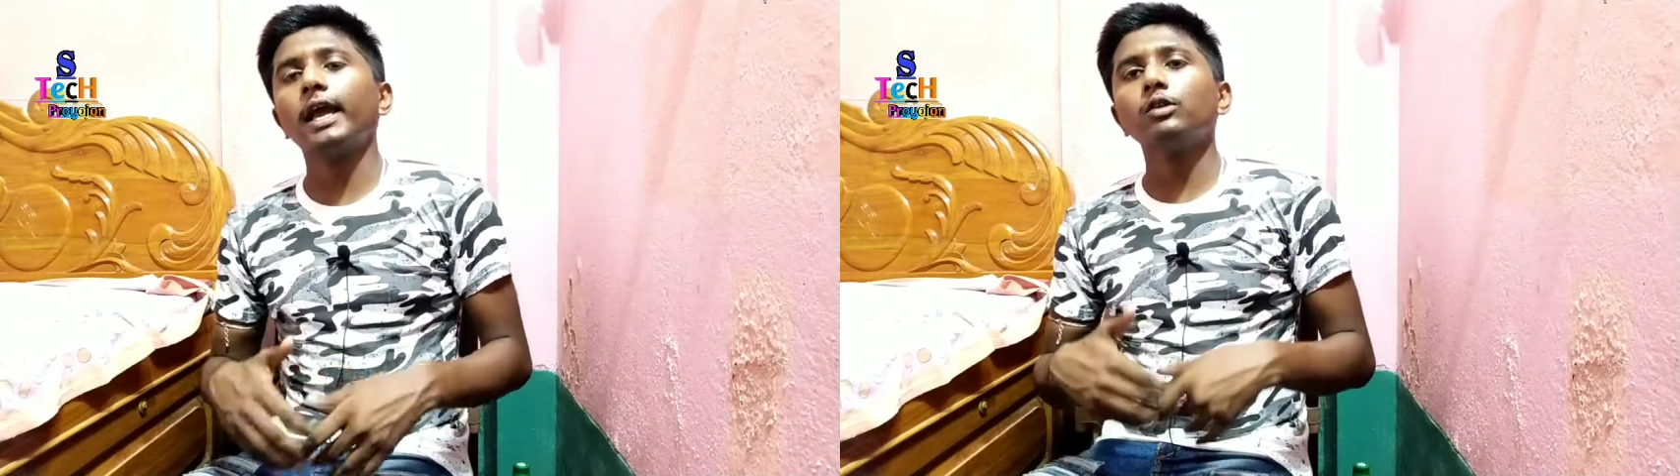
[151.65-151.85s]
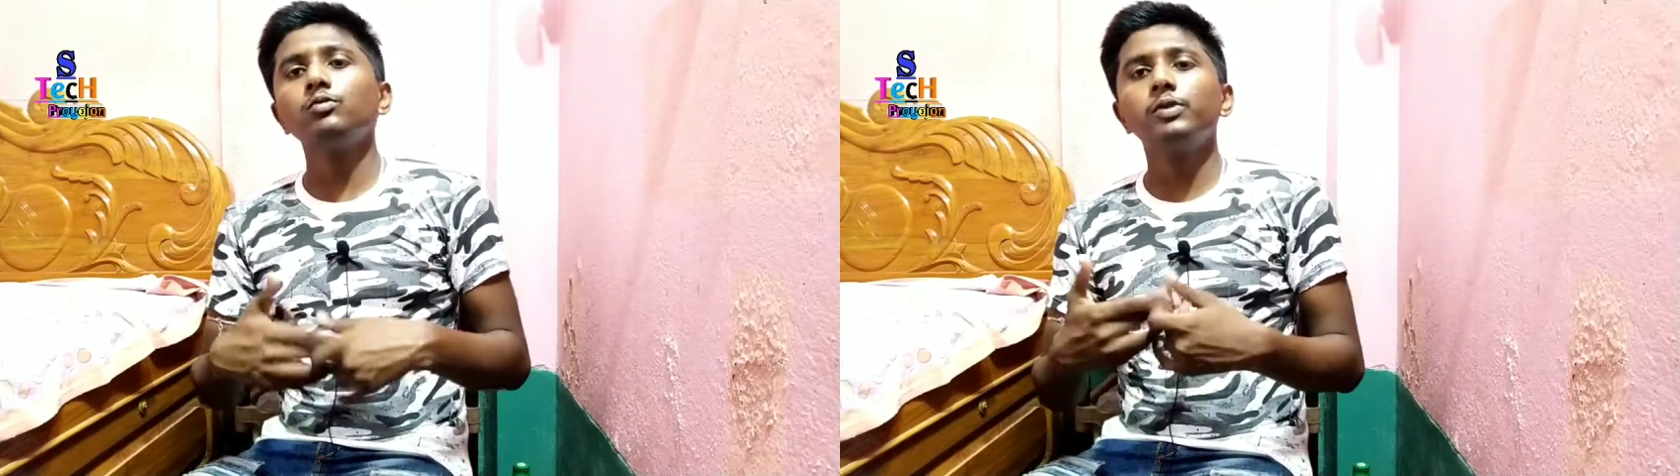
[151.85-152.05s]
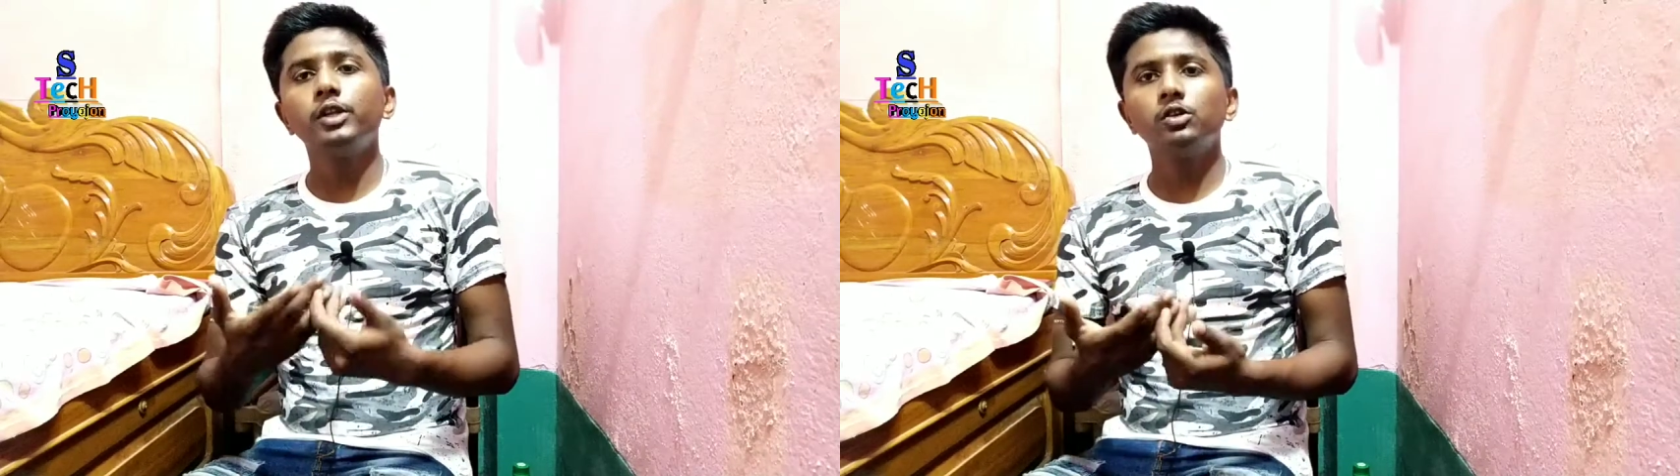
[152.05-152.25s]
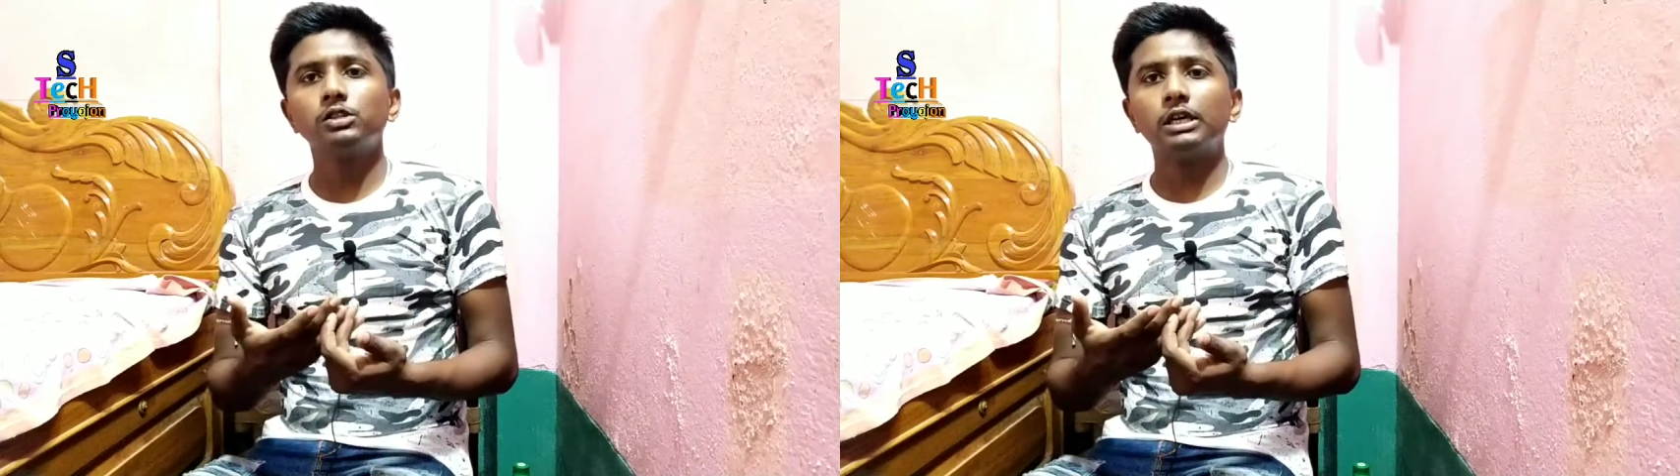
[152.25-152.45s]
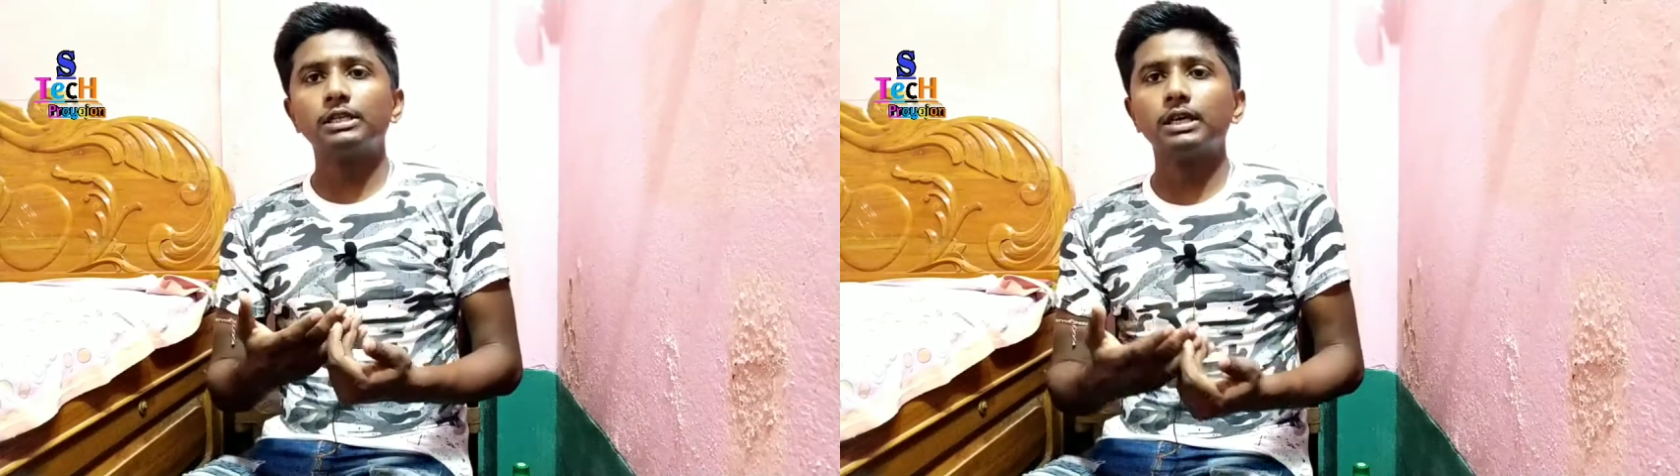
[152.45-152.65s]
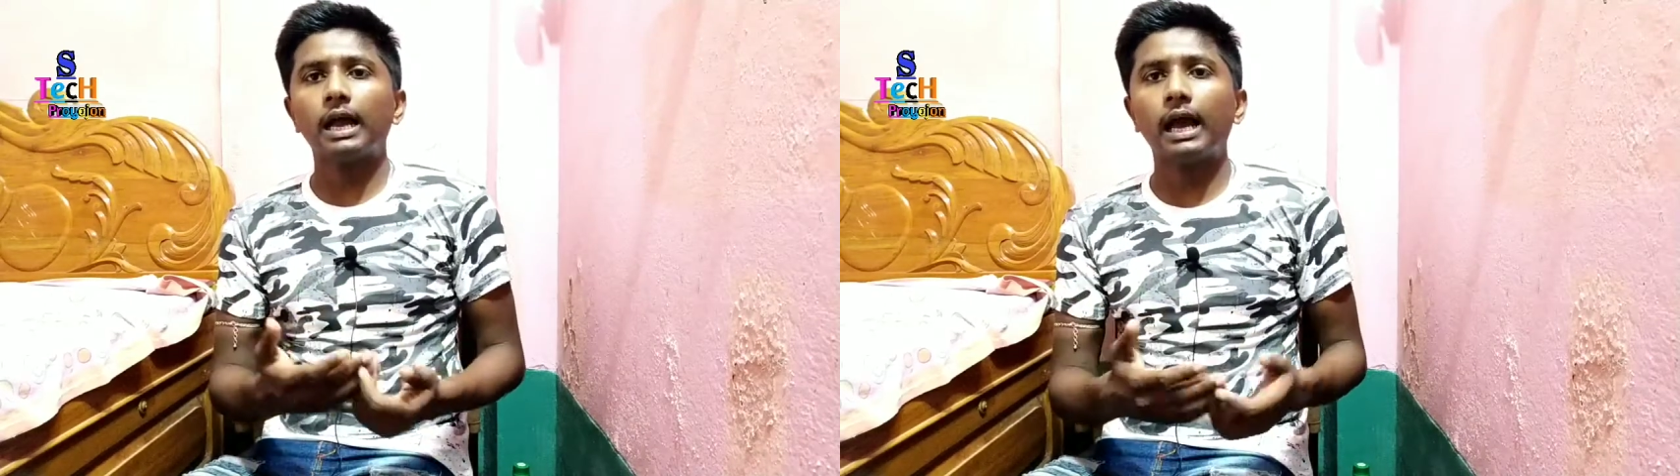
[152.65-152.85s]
এখন ভিডিও ছাড়ছে